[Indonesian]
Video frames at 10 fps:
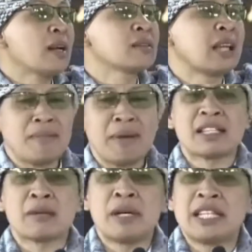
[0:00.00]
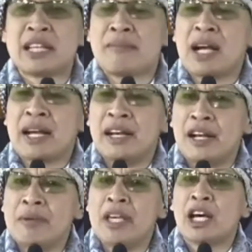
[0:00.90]
Orang tamak sampai
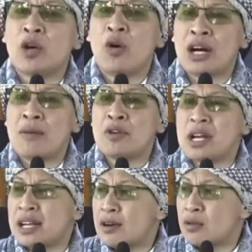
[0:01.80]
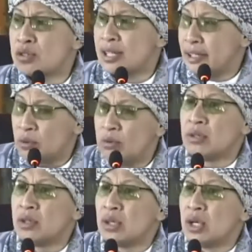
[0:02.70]
disabdakan Nabi kalau orang punya kerakusan itu
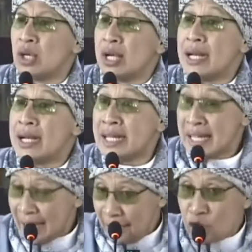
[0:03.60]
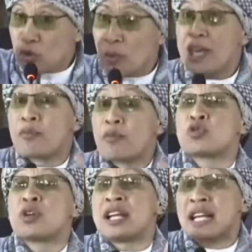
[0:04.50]
dia itu
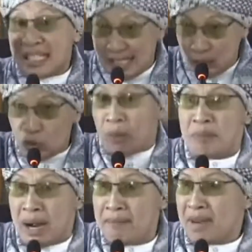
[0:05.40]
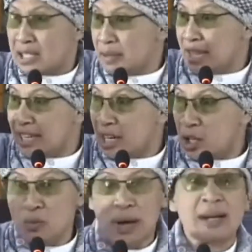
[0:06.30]
biarpun sudah dikasih satu lembah emas minta yang
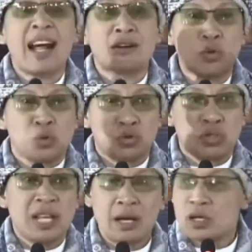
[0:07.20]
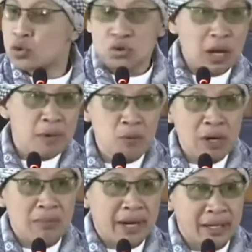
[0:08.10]
kedua rakus dia susah
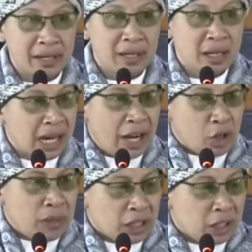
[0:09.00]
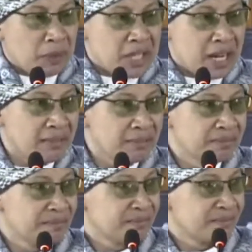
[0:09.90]
berbuat baik keharuman tetap berjalan
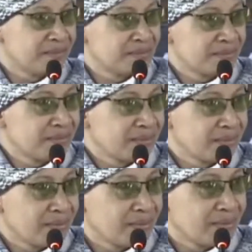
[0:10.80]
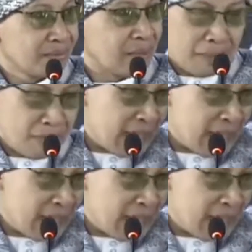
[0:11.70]
bahkan